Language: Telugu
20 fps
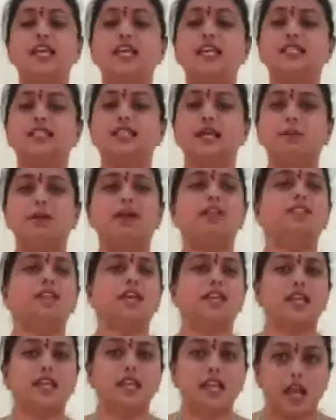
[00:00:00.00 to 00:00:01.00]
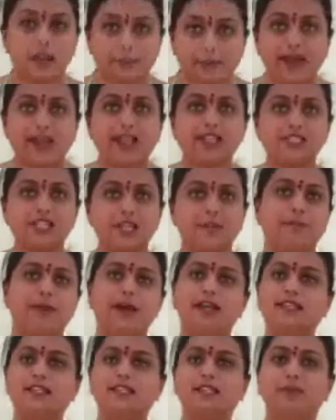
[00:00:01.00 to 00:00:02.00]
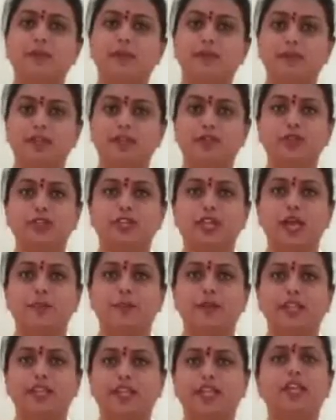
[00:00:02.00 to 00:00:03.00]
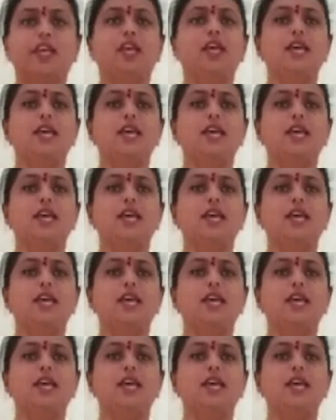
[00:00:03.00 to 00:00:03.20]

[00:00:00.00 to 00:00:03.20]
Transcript: ఈ సమాజాన్ని కాపాడాల్సిన బాధ్యత మన మీద ఉంది కాబట్టి